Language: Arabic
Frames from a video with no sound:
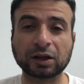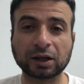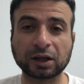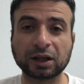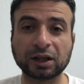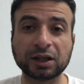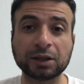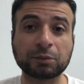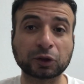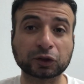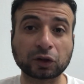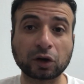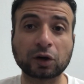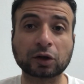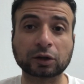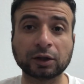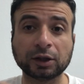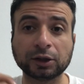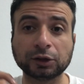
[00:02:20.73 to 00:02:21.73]

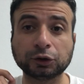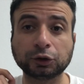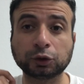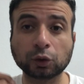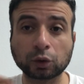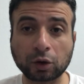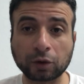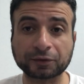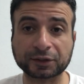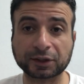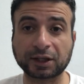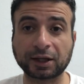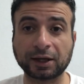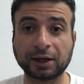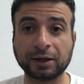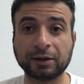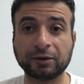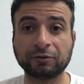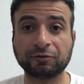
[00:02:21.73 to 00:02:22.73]
لمطار جوكوفسكي
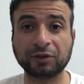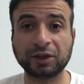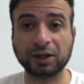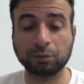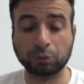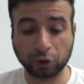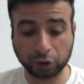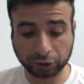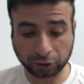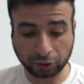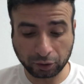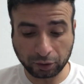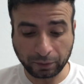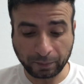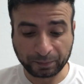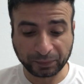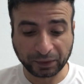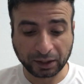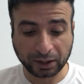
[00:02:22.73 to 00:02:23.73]
في موسكو
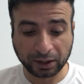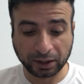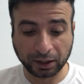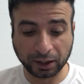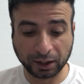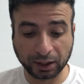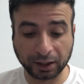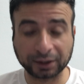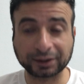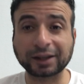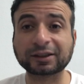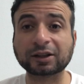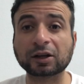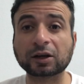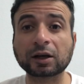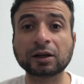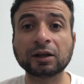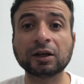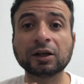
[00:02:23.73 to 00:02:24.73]
ده
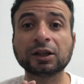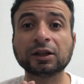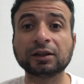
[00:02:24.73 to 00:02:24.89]
طيران